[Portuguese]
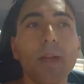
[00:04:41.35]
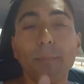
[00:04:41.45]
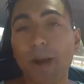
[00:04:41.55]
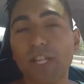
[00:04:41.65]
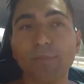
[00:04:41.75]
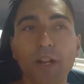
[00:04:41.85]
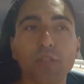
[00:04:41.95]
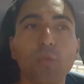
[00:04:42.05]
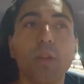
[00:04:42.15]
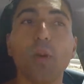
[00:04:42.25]
mais
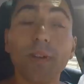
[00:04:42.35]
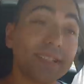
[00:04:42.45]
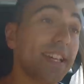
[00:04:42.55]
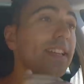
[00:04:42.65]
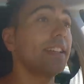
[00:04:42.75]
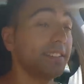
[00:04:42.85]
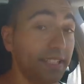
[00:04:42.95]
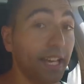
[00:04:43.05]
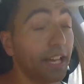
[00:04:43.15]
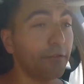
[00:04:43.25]
baixo que o meu, mas ainda
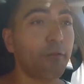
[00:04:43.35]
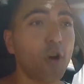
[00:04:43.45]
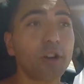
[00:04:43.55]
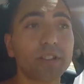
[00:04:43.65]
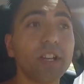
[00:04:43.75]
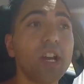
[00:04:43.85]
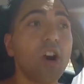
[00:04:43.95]
assim era forte,